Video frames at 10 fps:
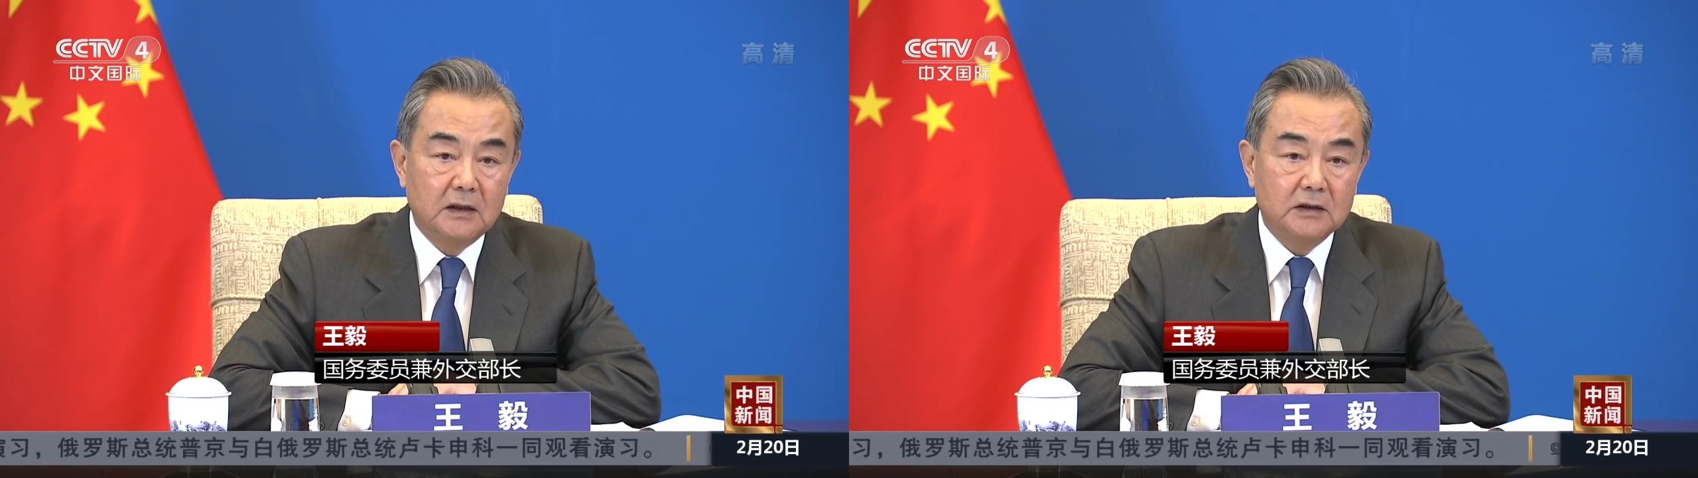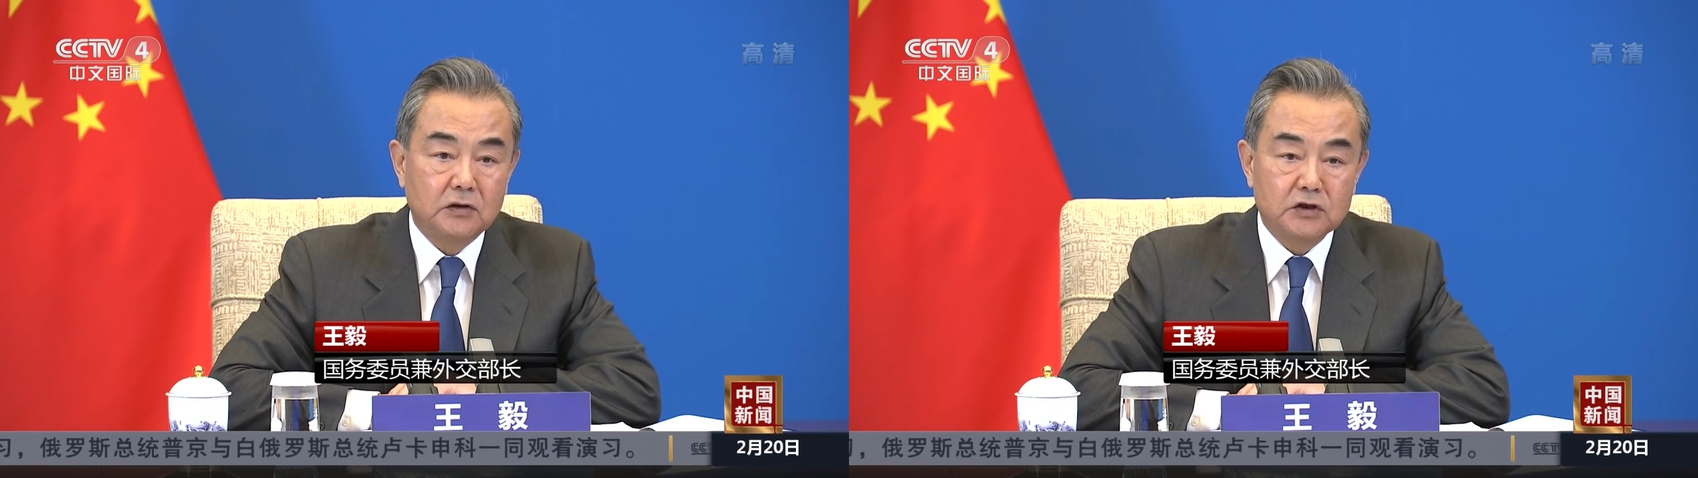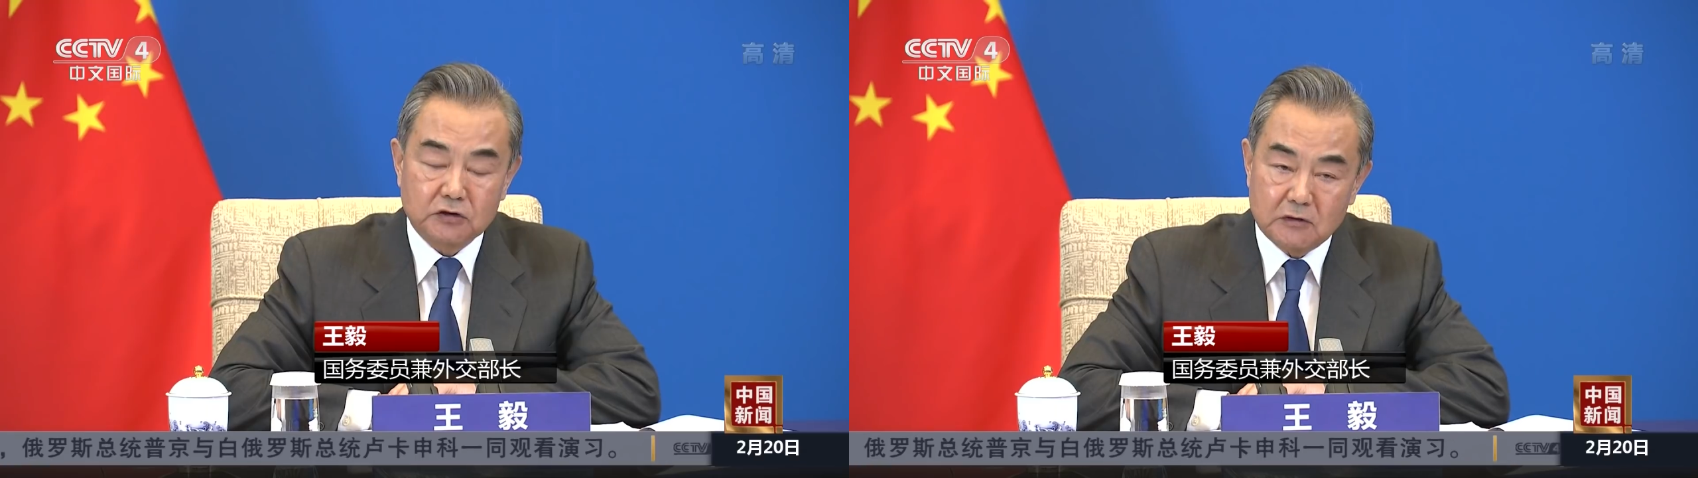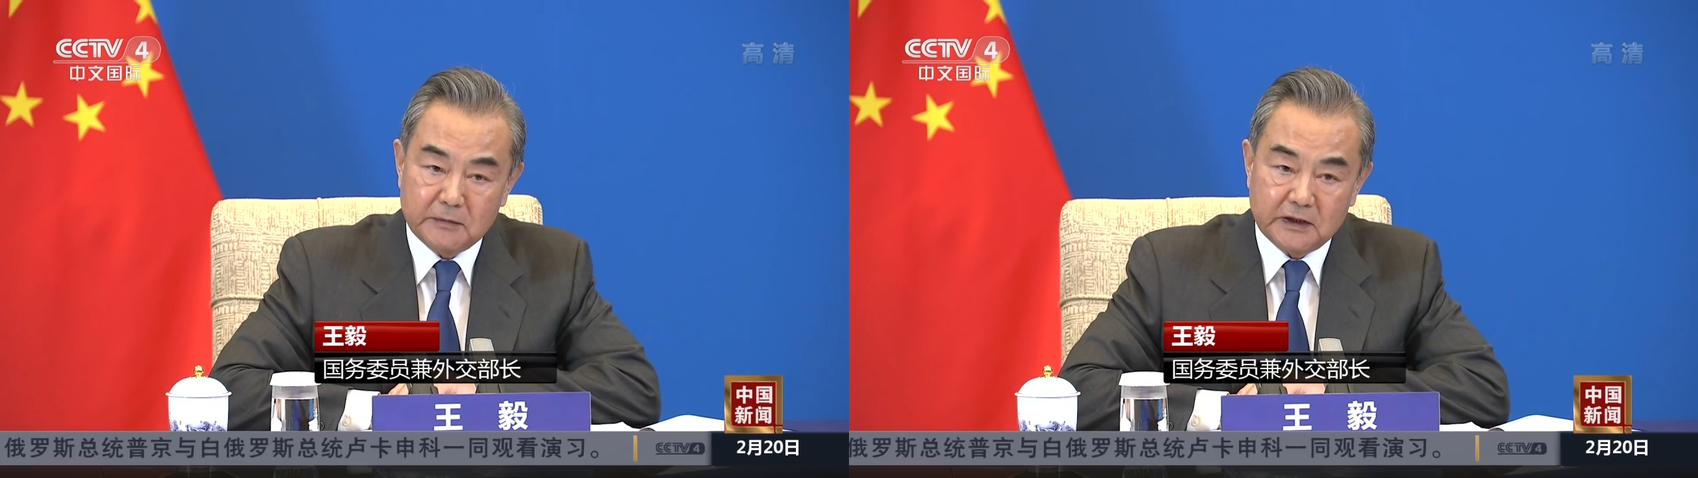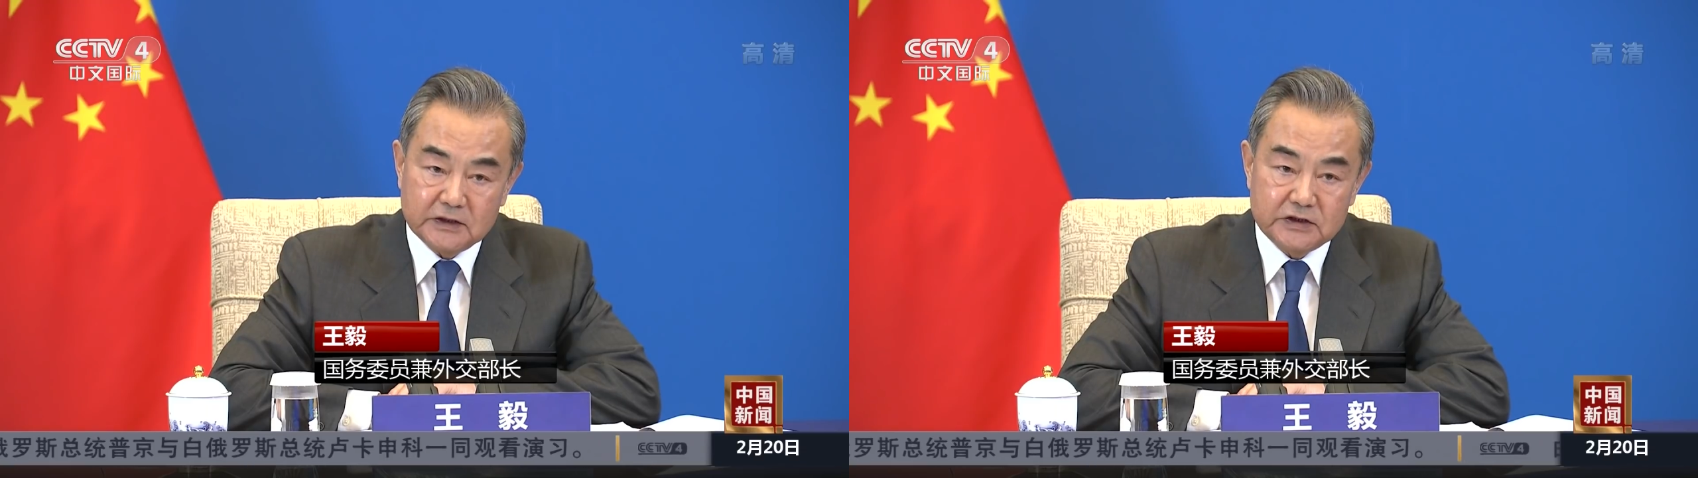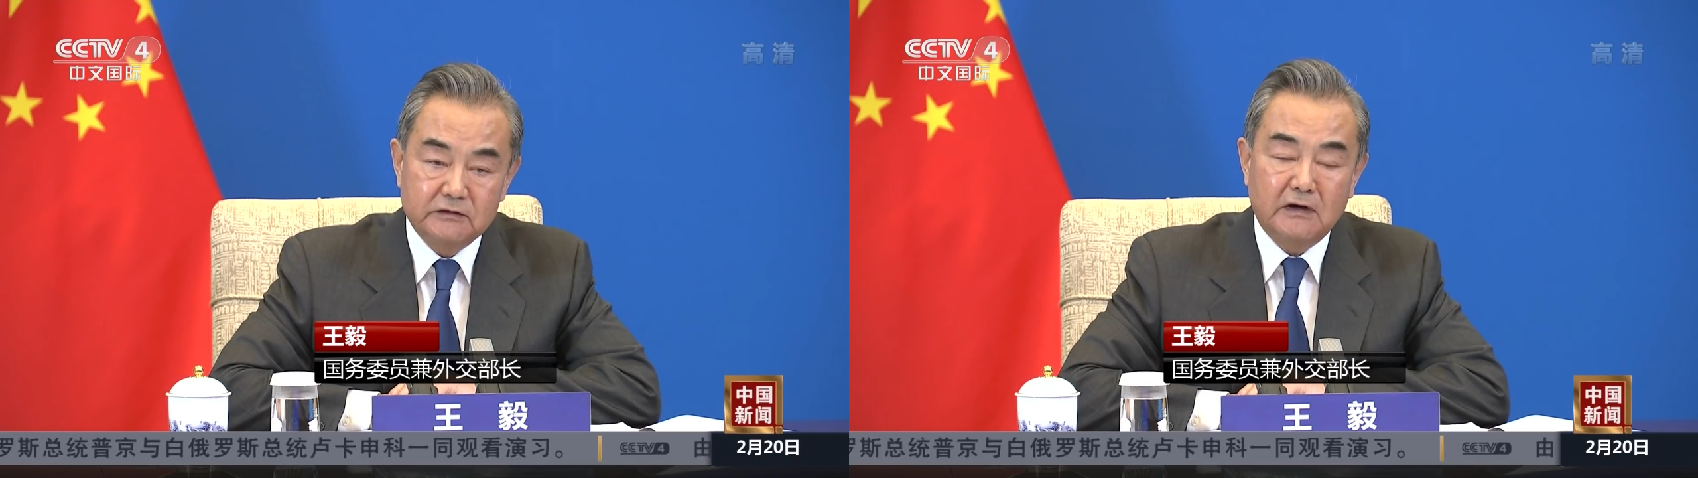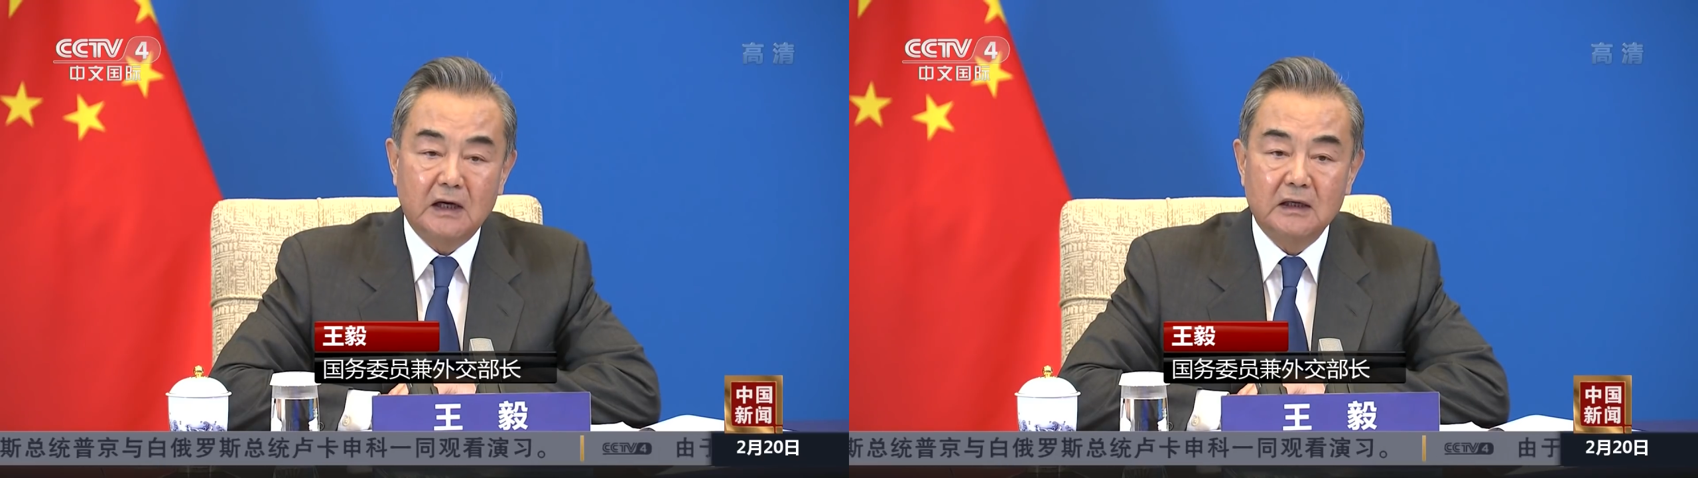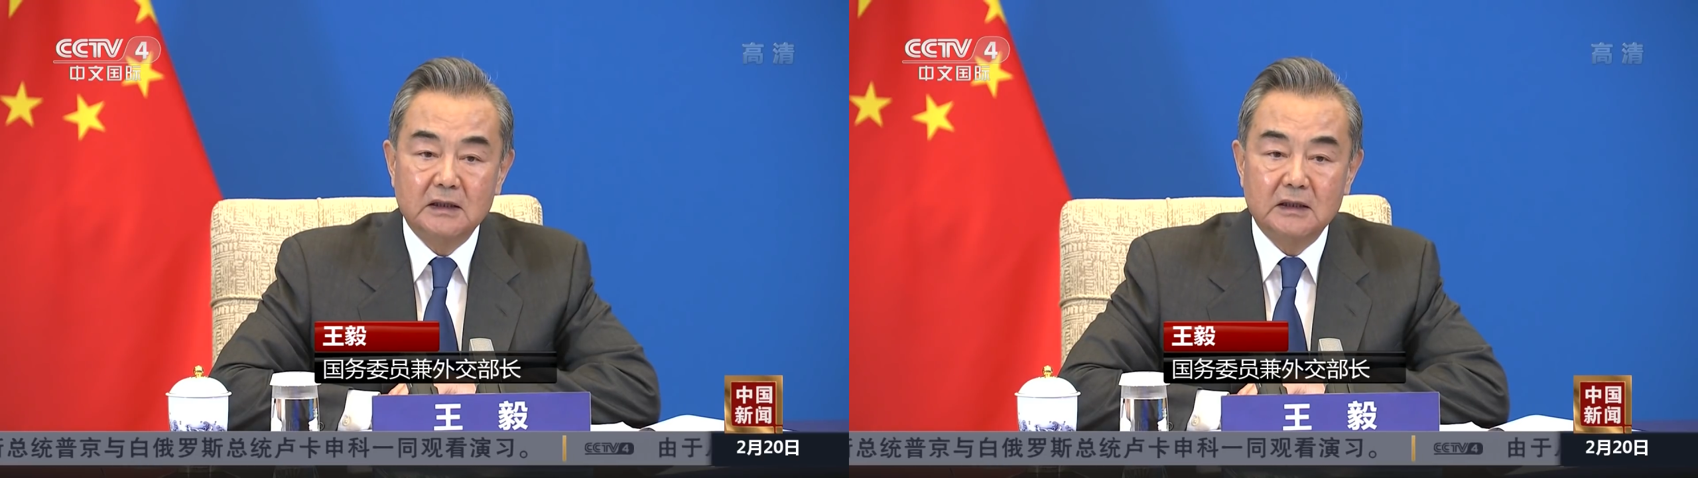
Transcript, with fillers: 同时，我们也希望